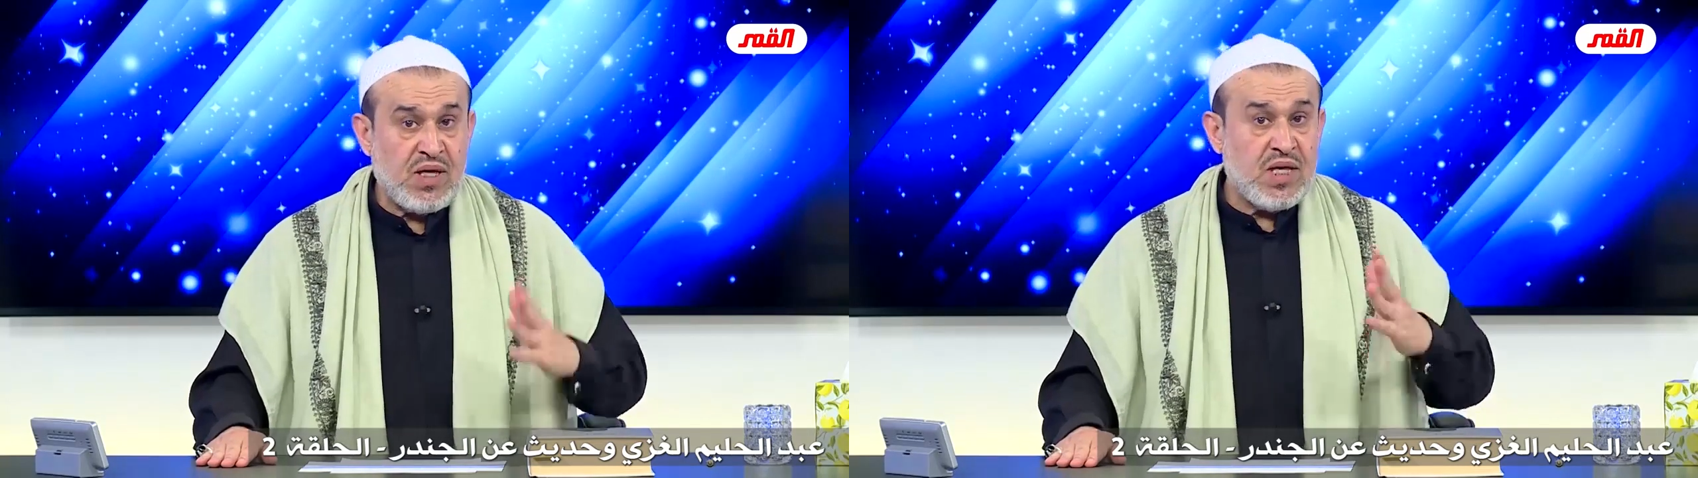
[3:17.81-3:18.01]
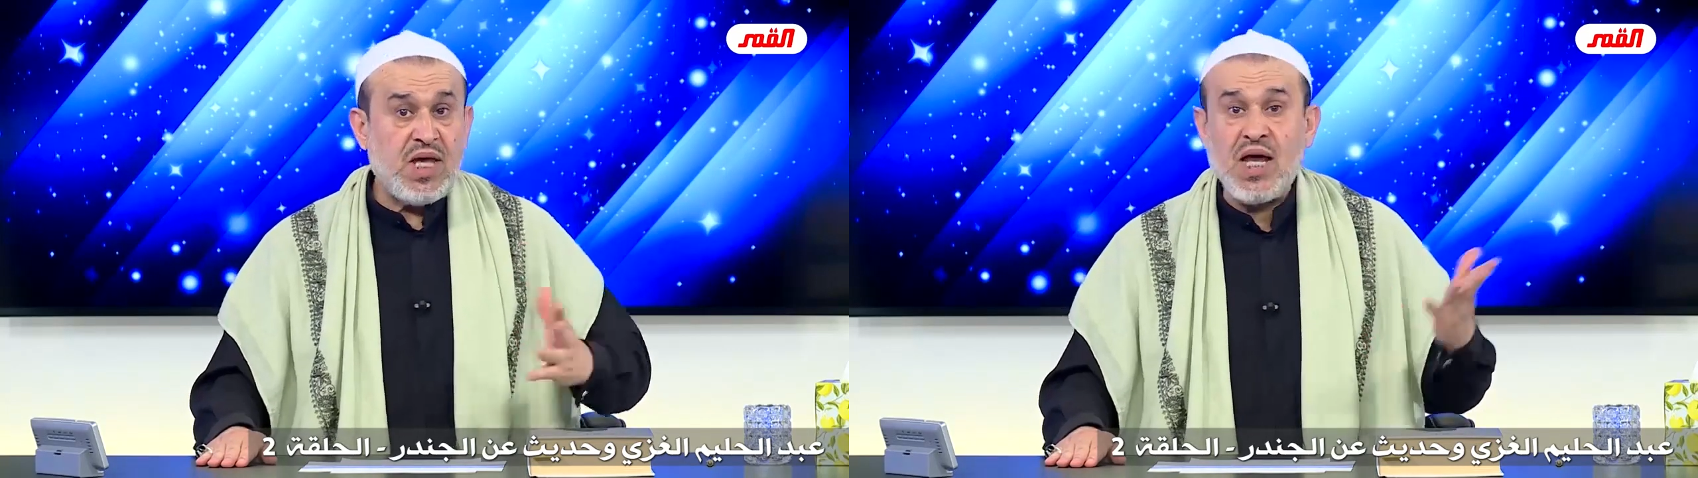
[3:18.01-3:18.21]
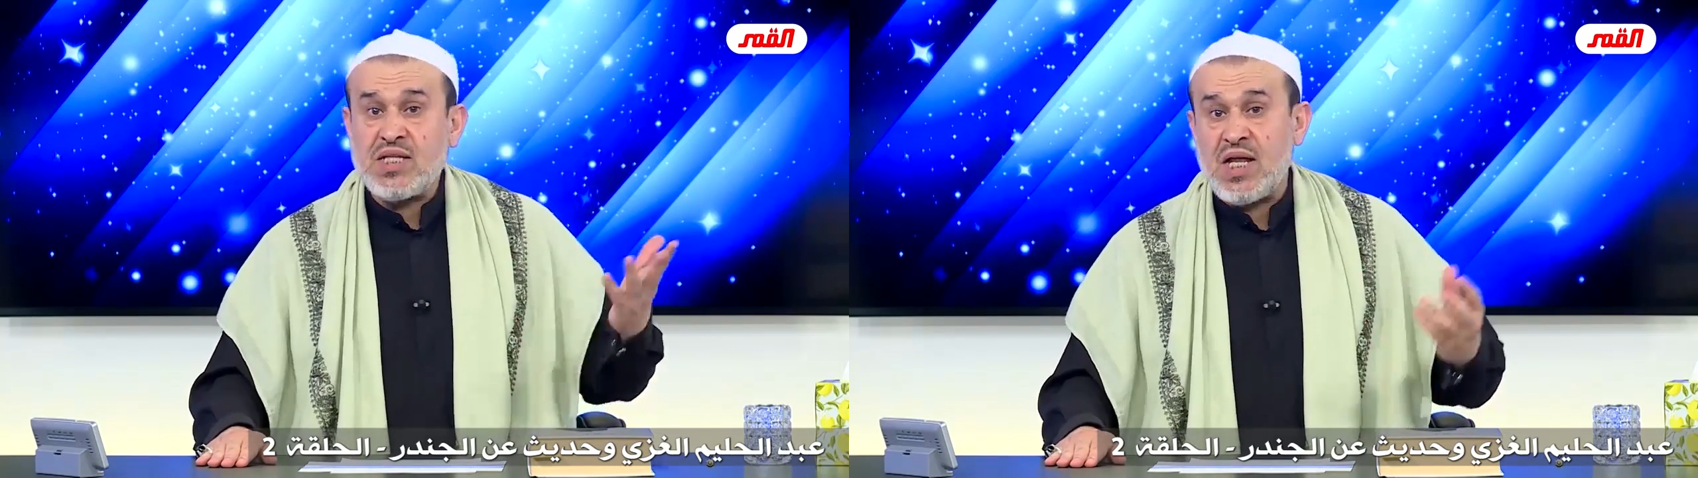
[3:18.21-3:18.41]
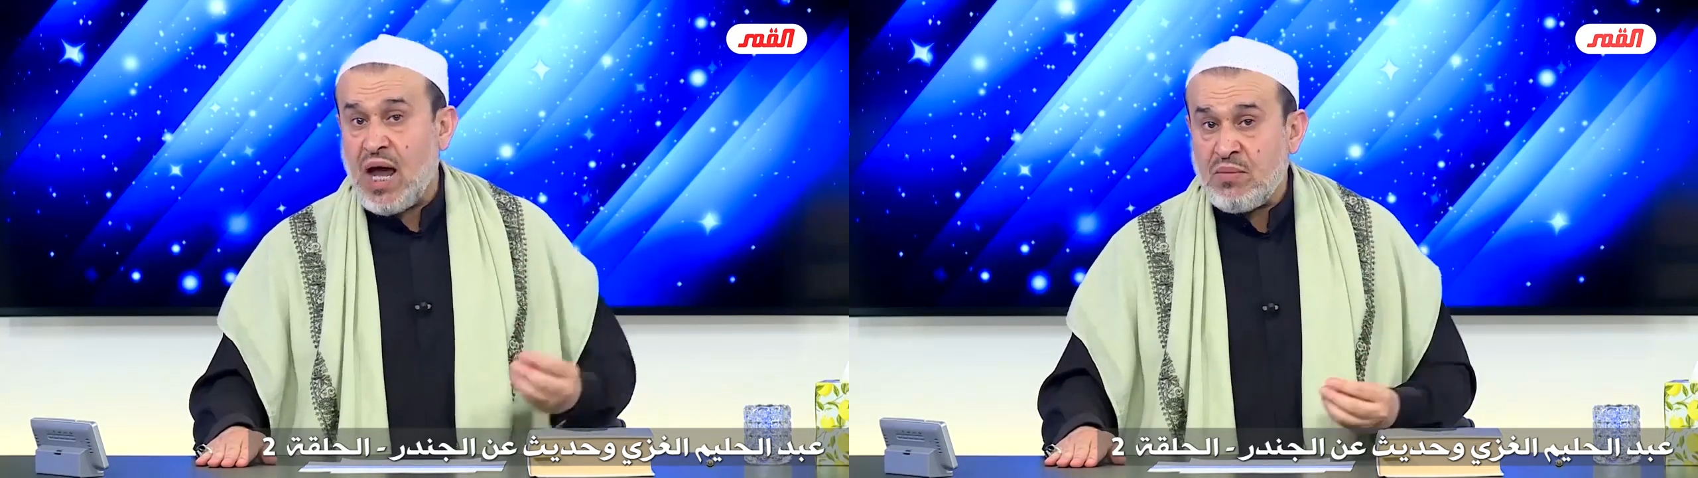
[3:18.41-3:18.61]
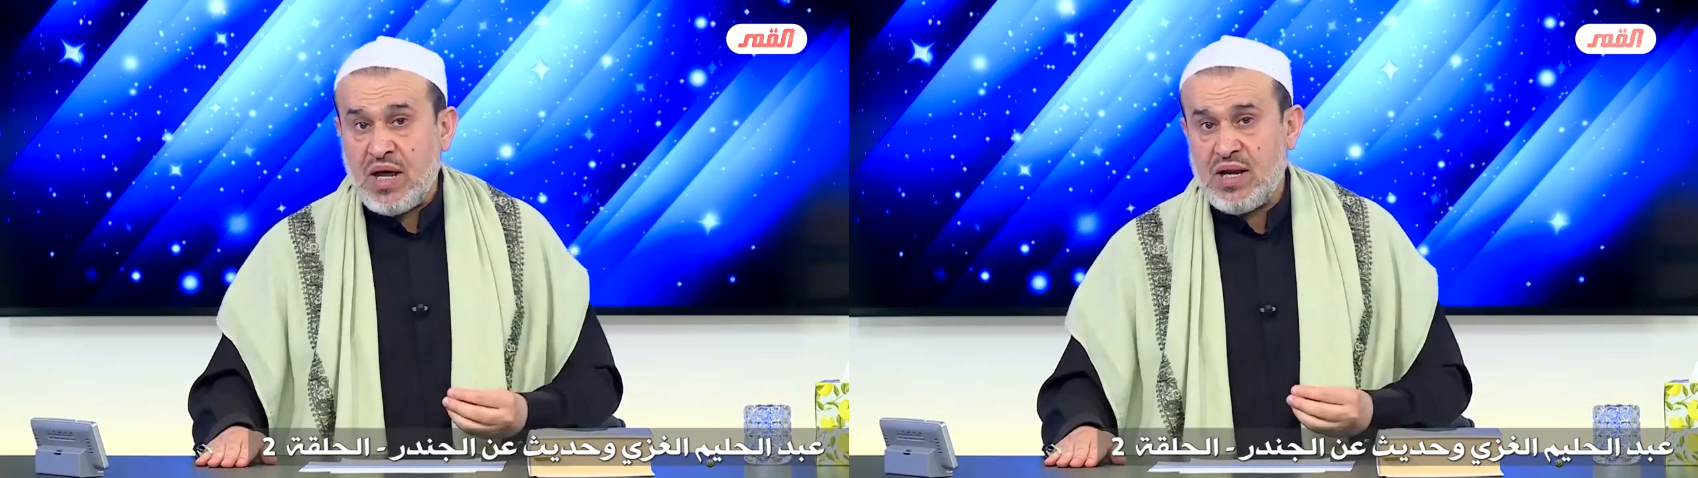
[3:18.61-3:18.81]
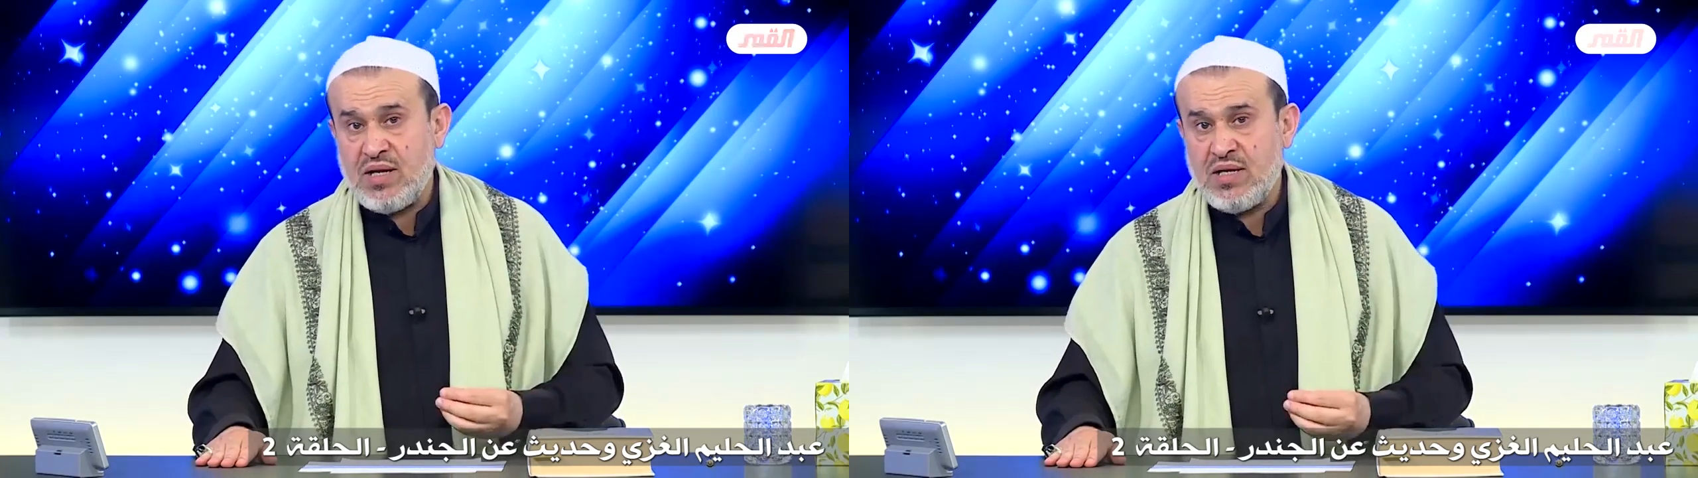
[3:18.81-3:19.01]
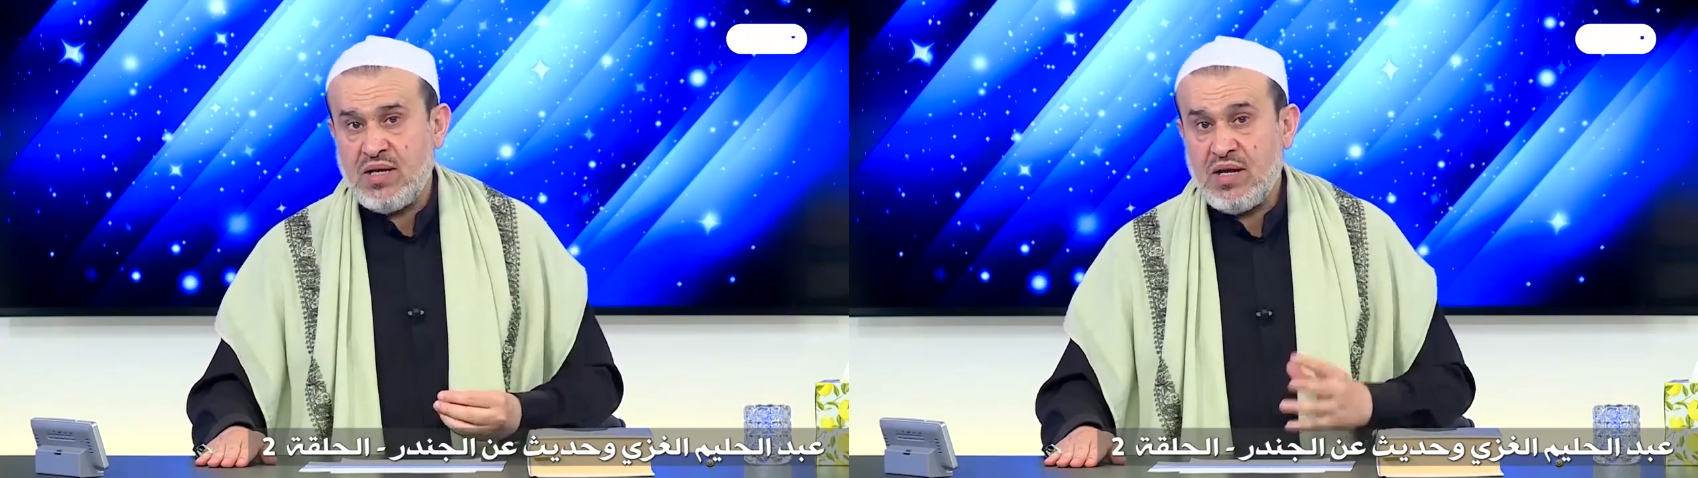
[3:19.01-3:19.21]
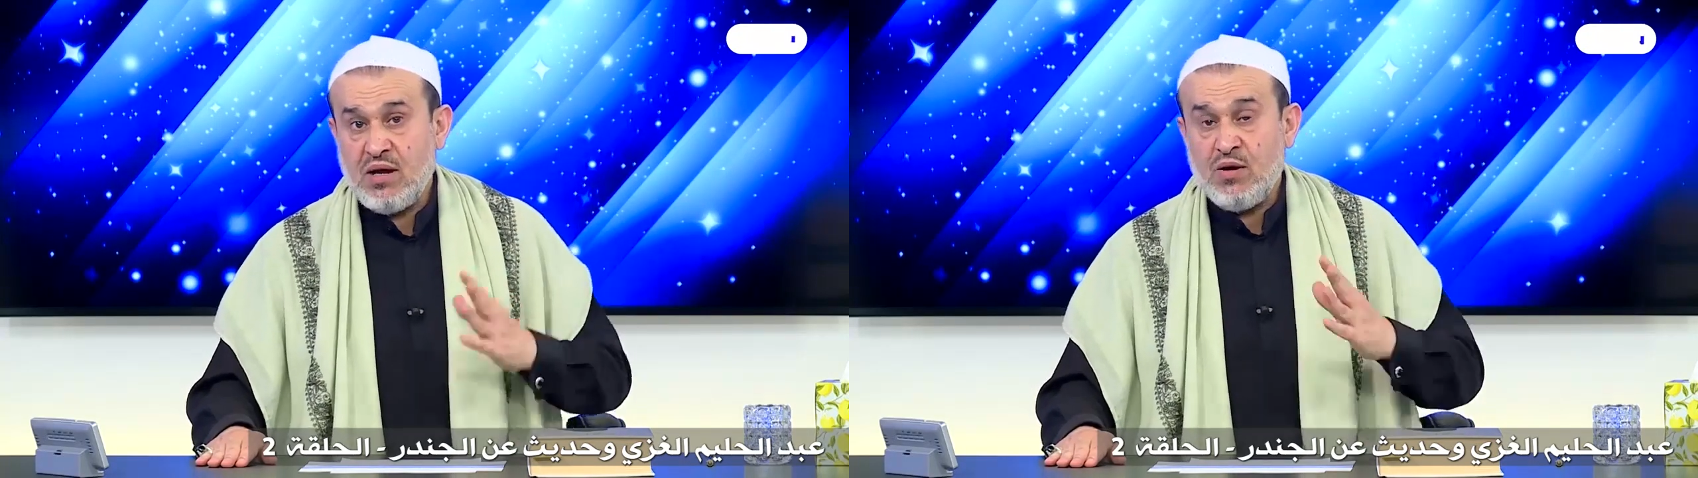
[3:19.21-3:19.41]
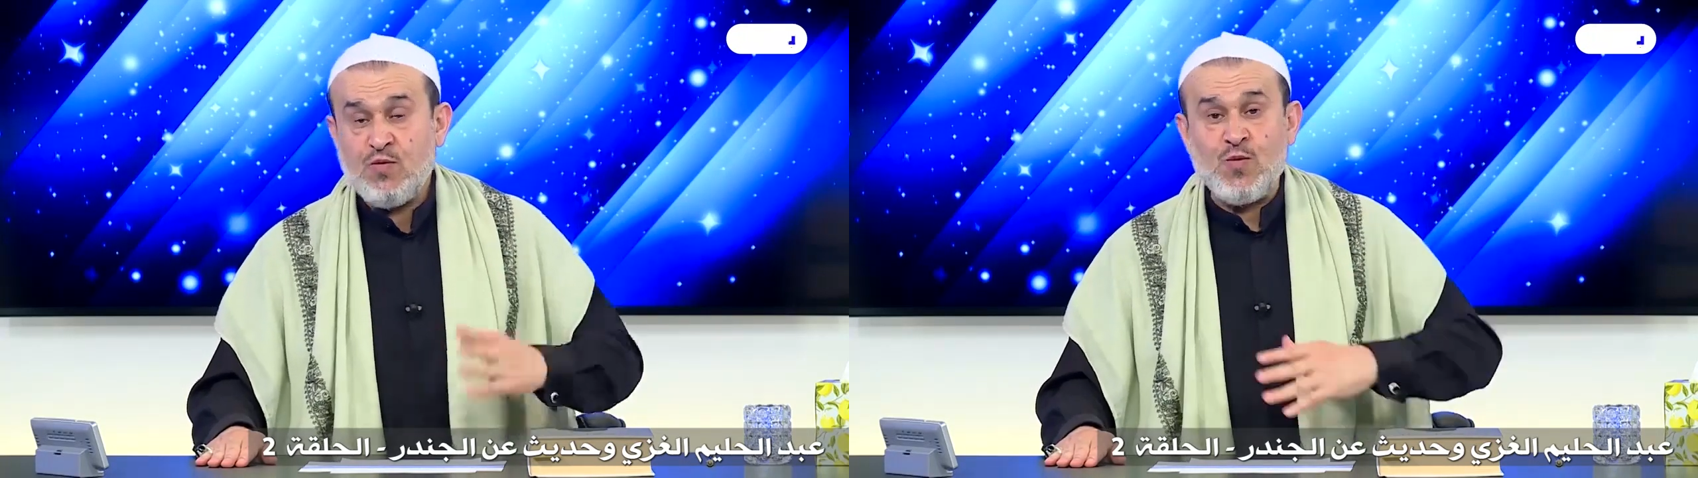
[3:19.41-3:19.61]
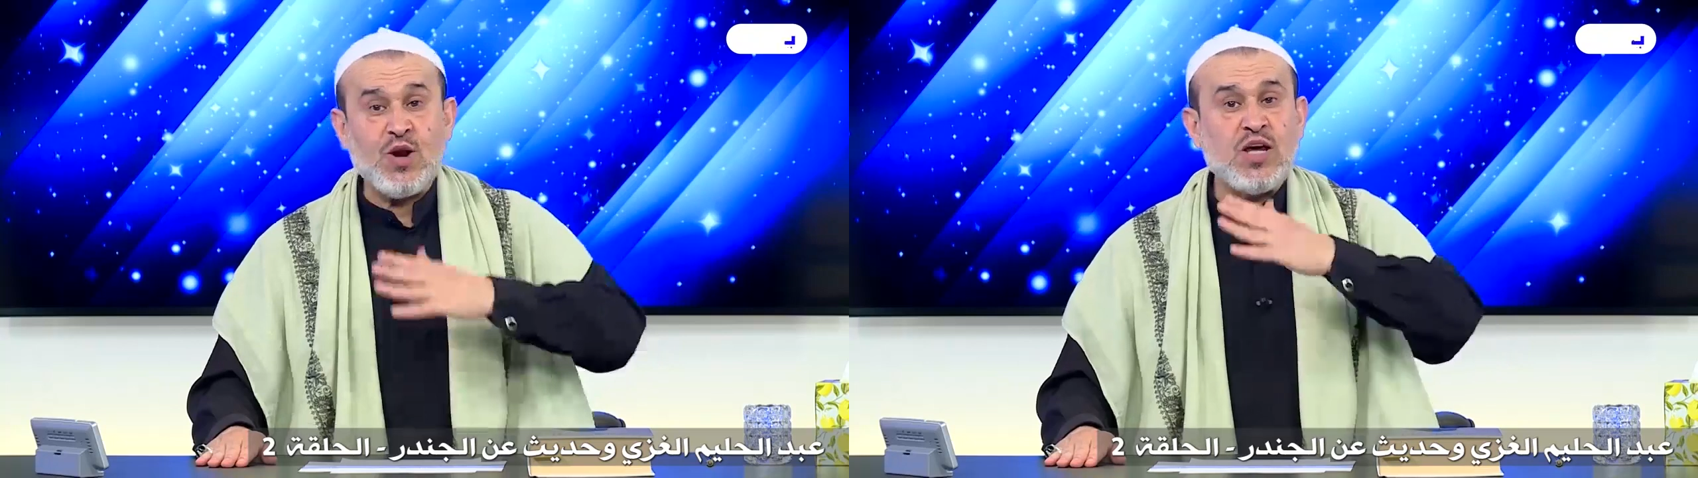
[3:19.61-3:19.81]
يأتي العمل
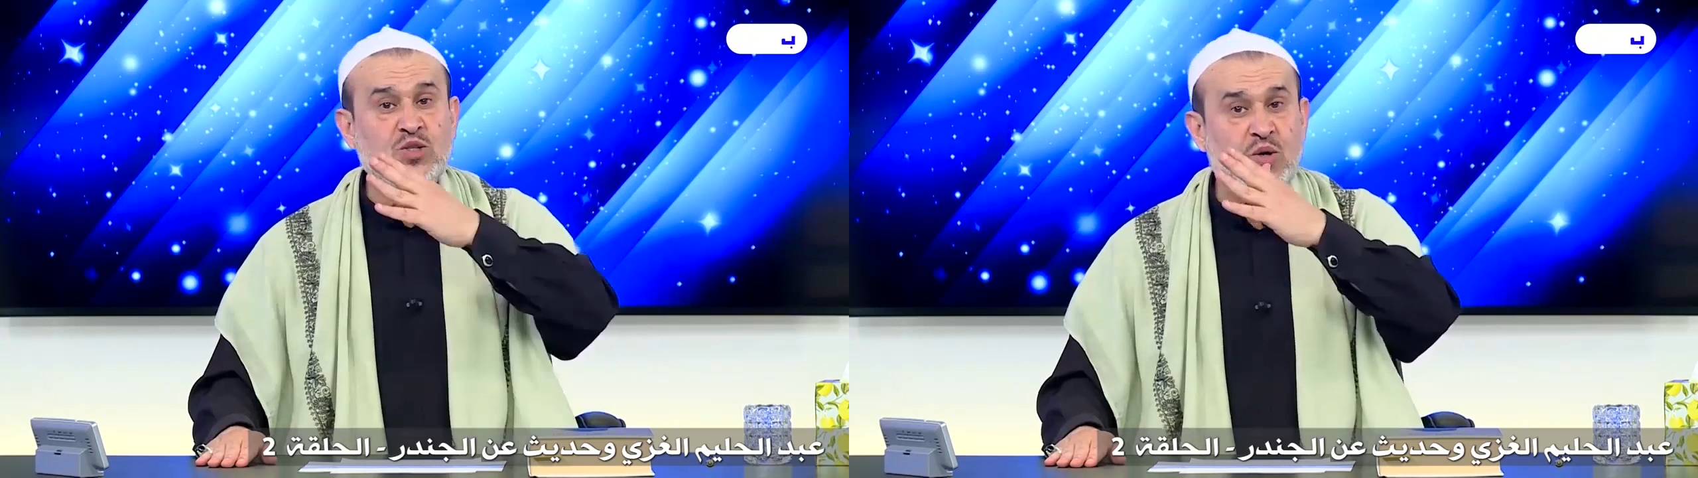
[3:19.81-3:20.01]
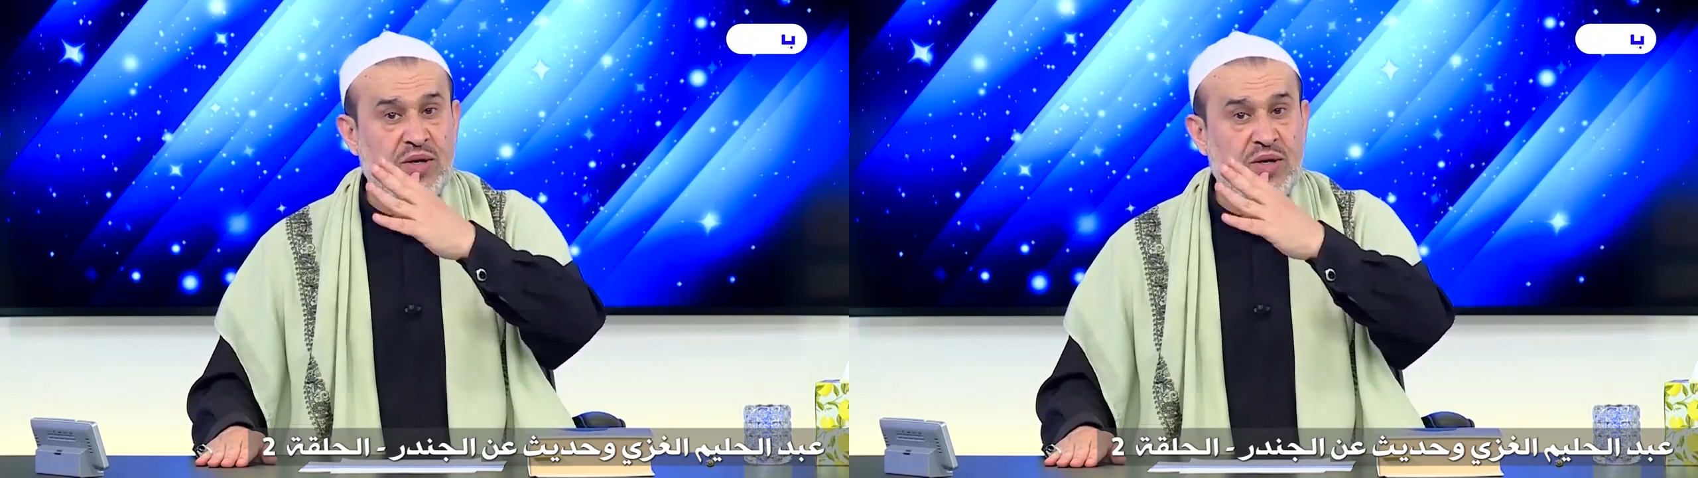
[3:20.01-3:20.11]
فرص